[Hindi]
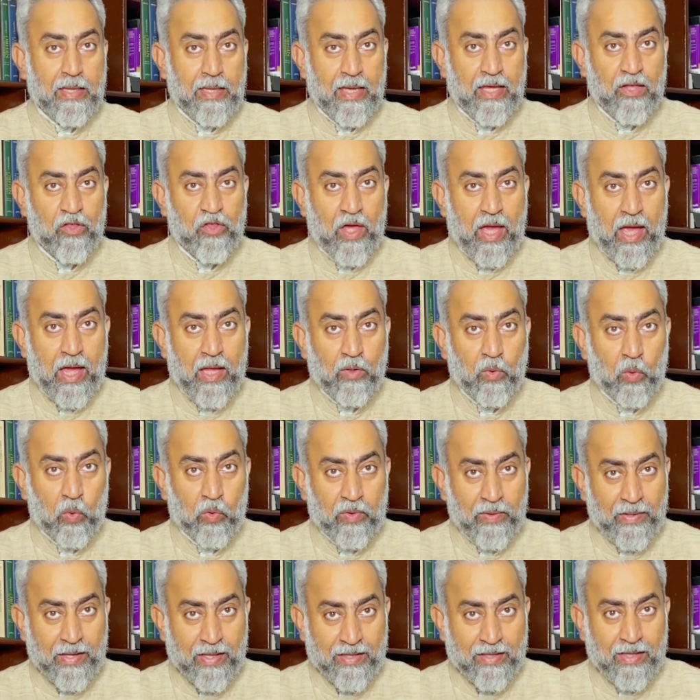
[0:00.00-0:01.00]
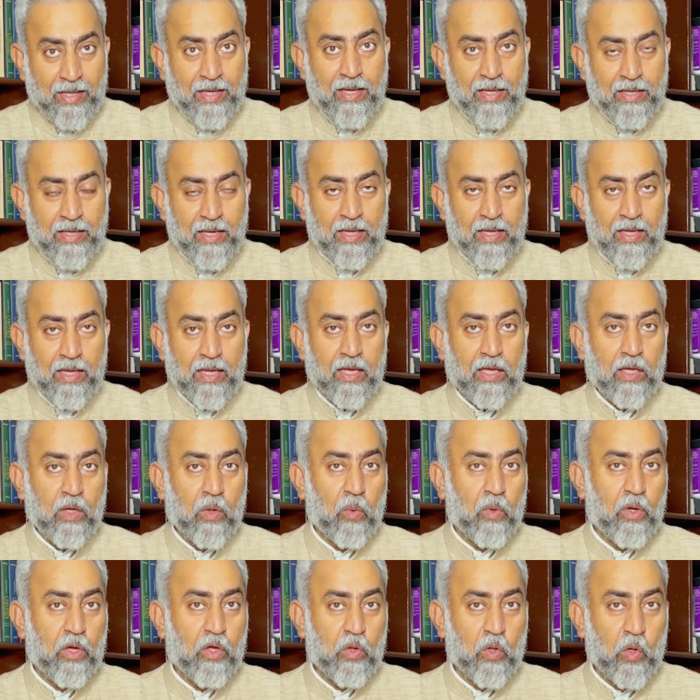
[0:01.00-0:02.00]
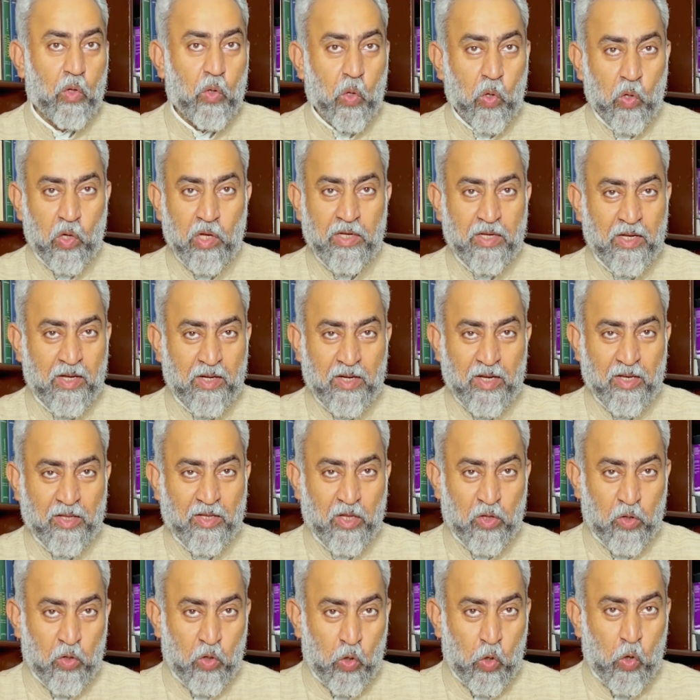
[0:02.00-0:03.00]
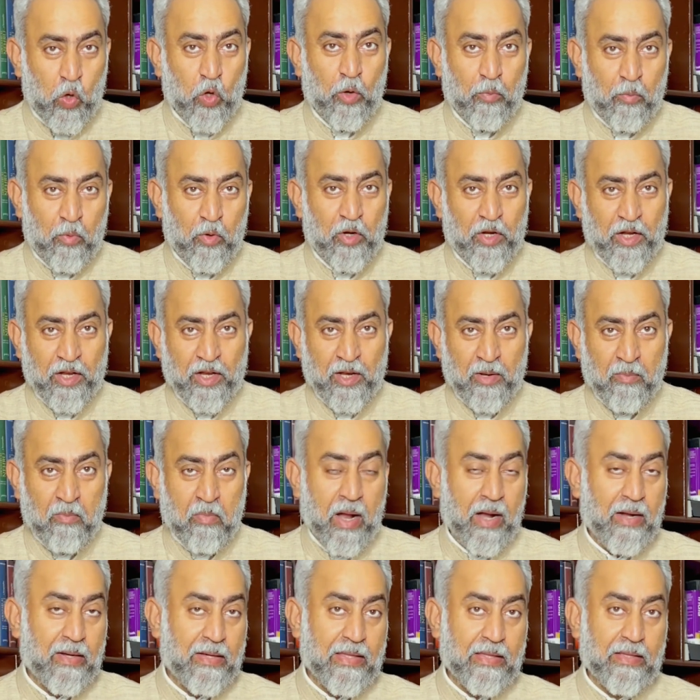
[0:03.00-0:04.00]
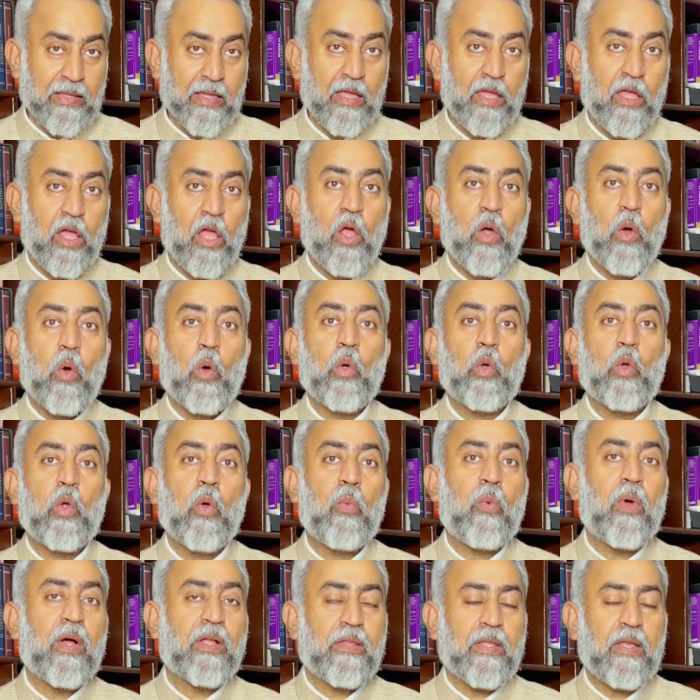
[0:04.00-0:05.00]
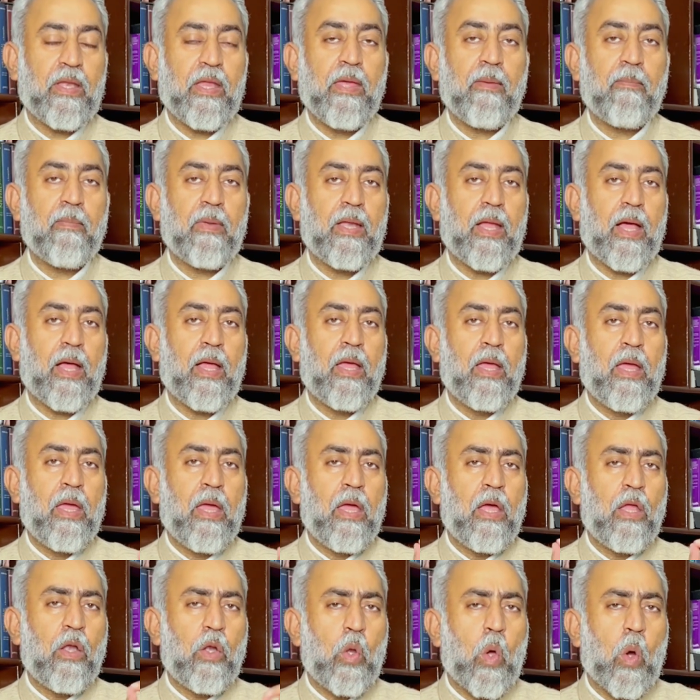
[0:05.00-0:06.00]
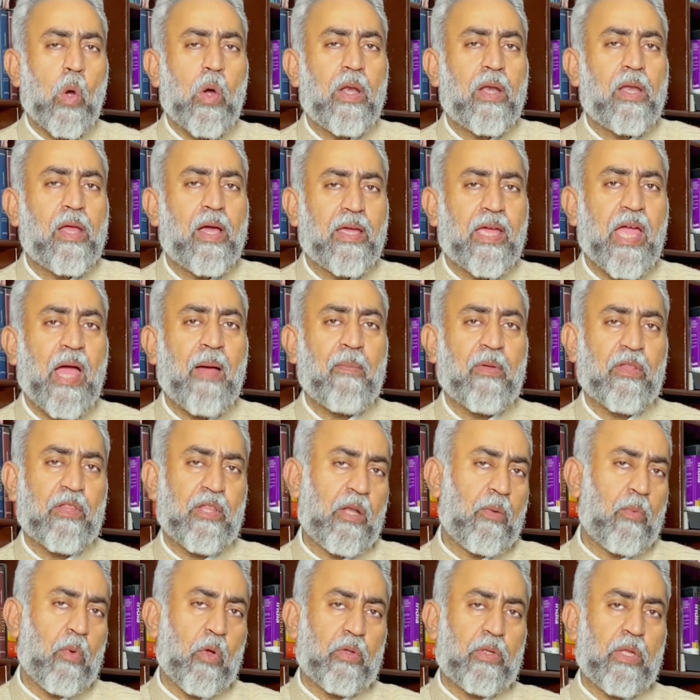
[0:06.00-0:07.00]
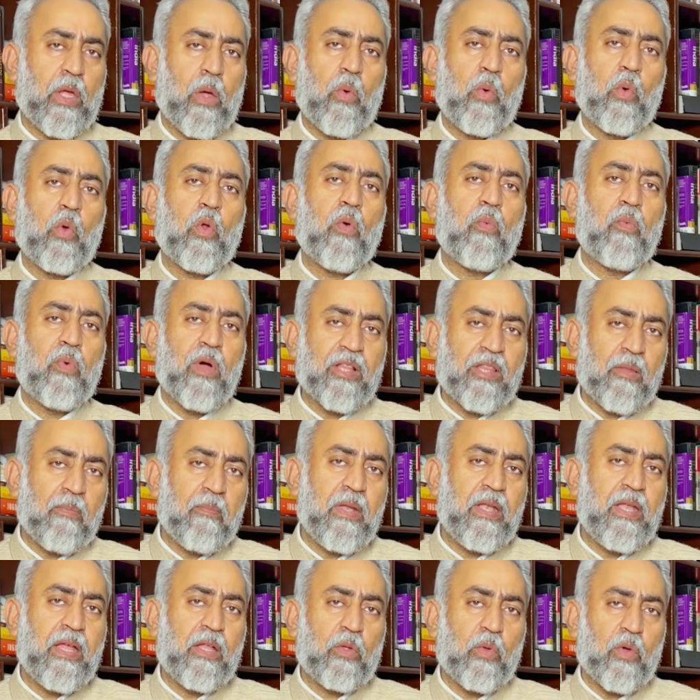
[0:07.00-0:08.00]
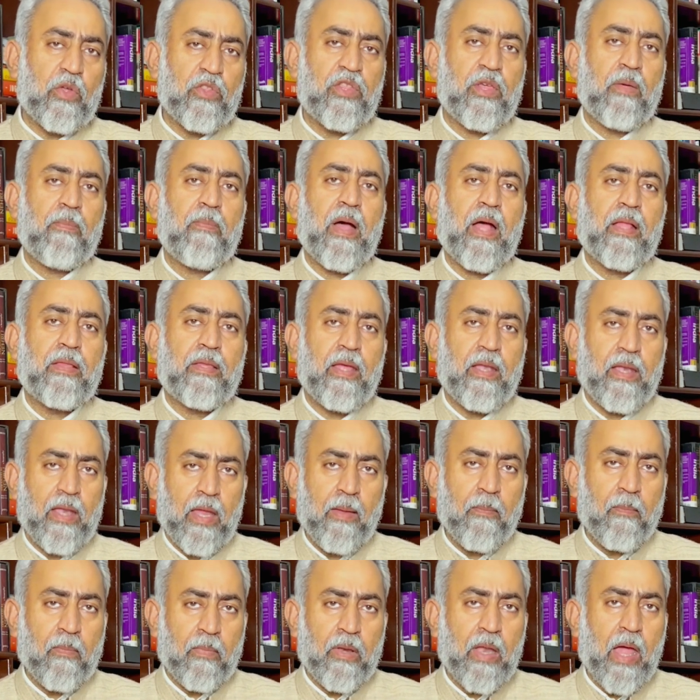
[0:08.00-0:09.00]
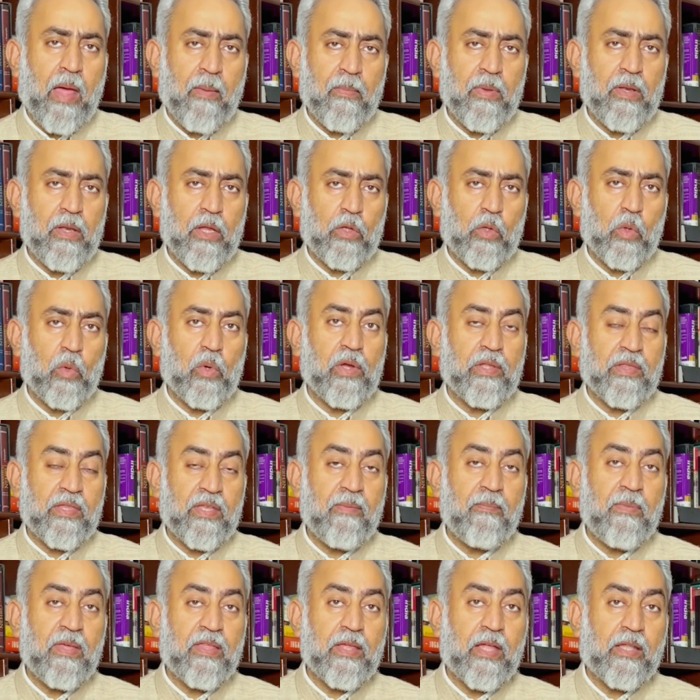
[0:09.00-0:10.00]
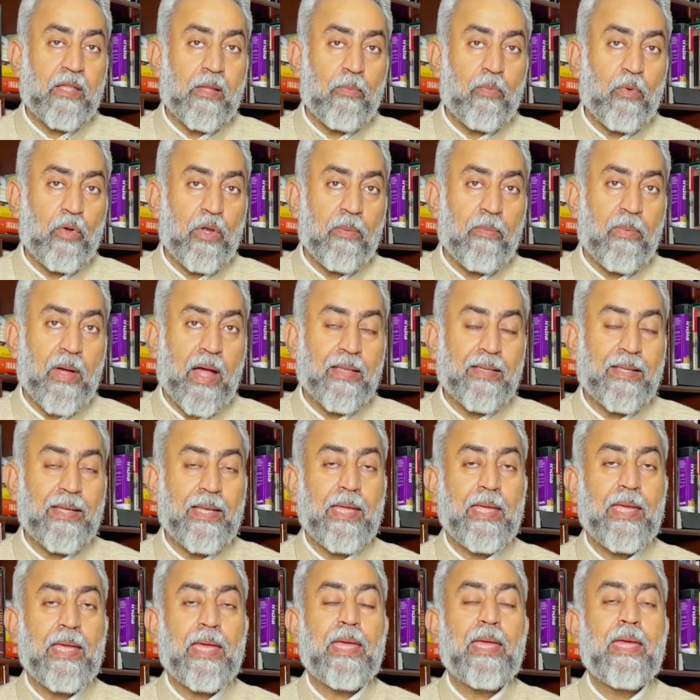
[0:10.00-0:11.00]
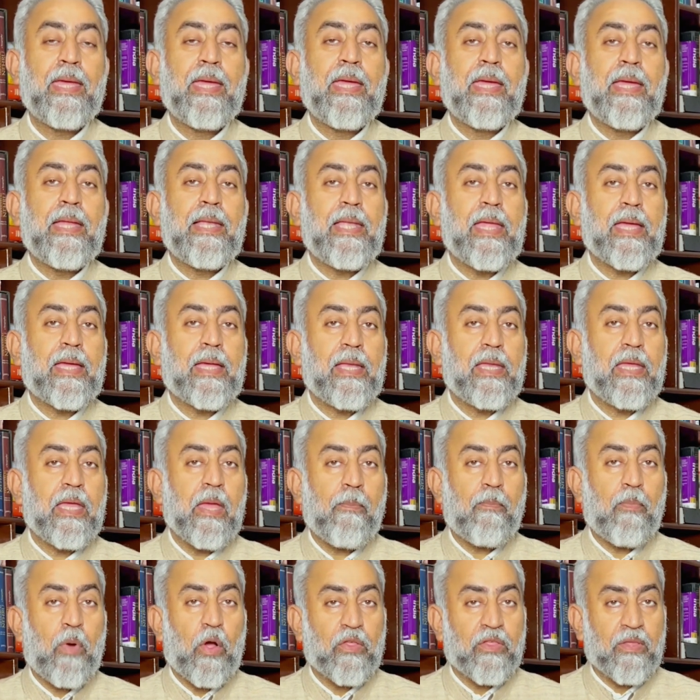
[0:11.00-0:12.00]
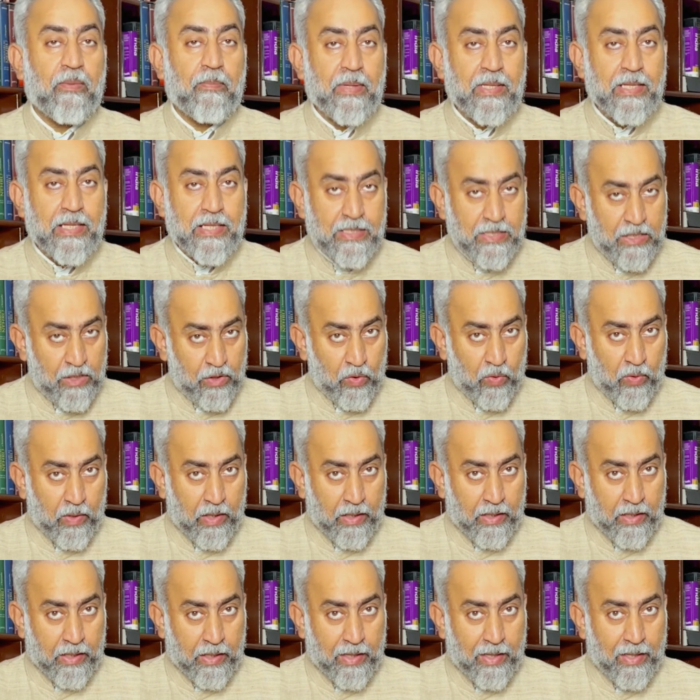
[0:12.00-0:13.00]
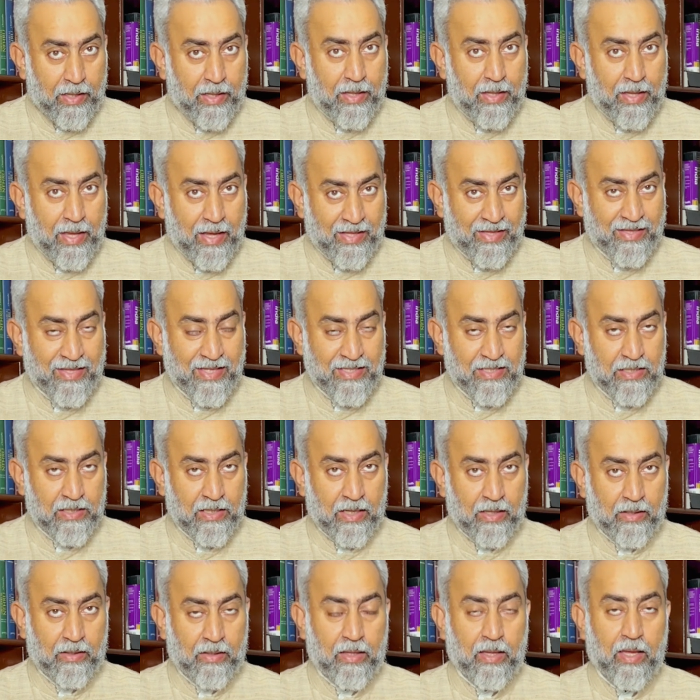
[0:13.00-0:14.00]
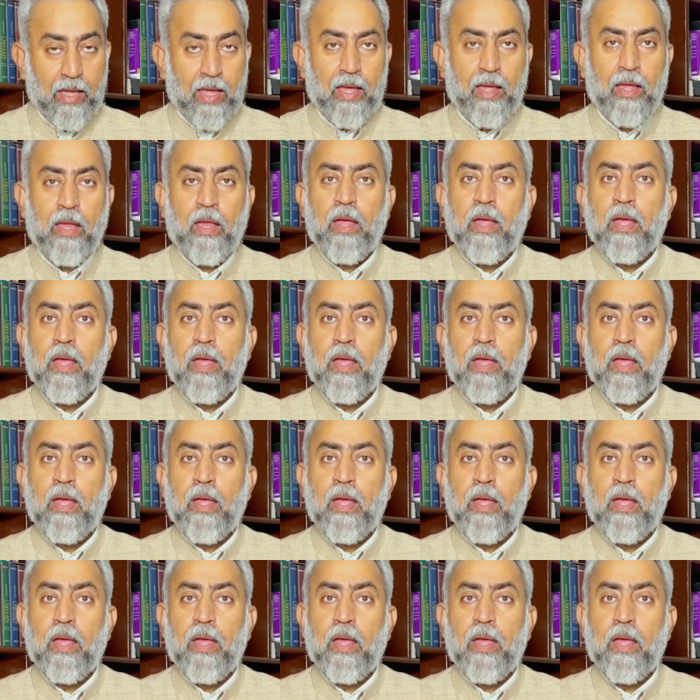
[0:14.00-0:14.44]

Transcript: ये शायद उतना सही नहीं है क्योंकि जो लोकल लीडर थे जो लोकल पॉलिटिकल पार्टीज थे उनको वक्त नहीं मिला लोकल का क्या मतलब होता है उनको वक्त मिले तो अच्छी बात है नहीं ना मिले तो कोई इतनी भी ज़्यादा बुरी बात नहीं है लेकिन ये पॉसिबिलिटी जो है ये एग्जिस्ट करती है